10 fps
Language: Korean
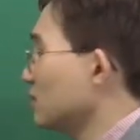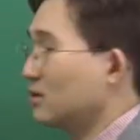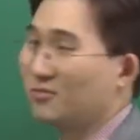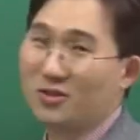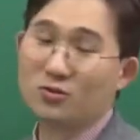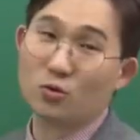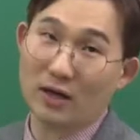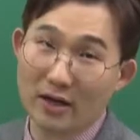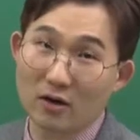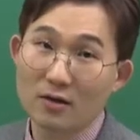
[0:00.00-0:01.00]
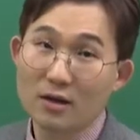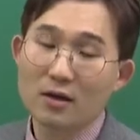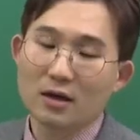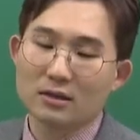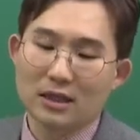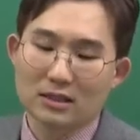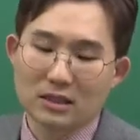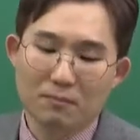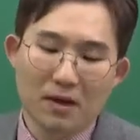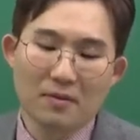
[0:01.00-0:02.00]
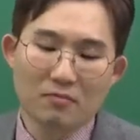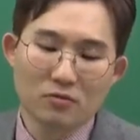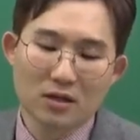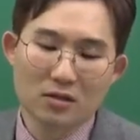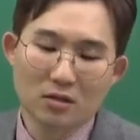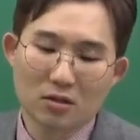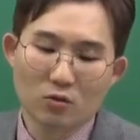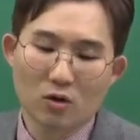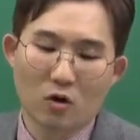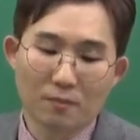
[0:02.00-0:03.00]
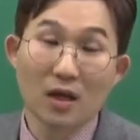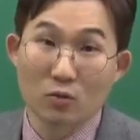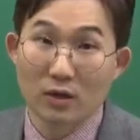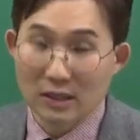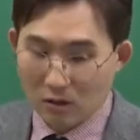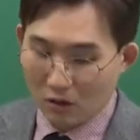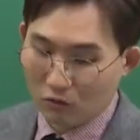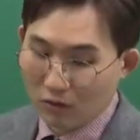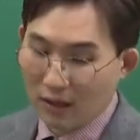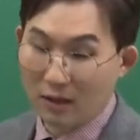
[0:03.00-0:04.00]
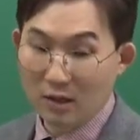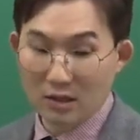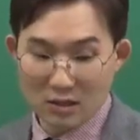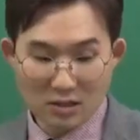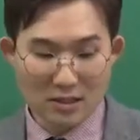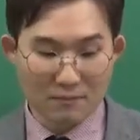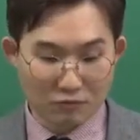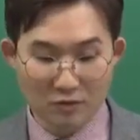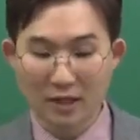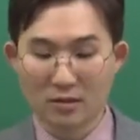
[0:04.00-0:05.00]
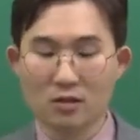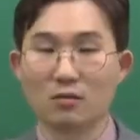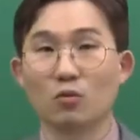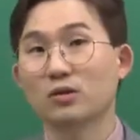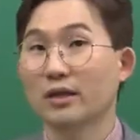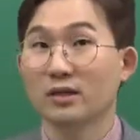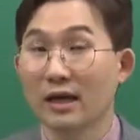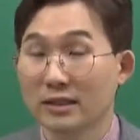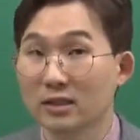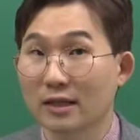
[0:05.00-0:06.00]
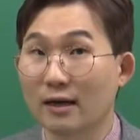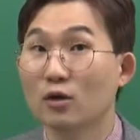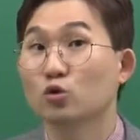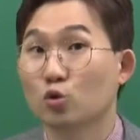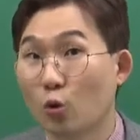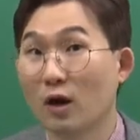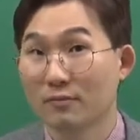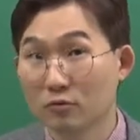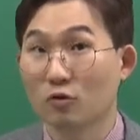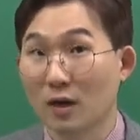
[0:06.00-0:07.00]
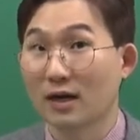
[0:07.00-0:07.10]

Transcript: 있으면은 좋아요. 그러니까 자, 집합의 분할 그 기호가 없다고 해서 우리가 진짜 분할을 못하는 게 아니잖아. 조합으로 막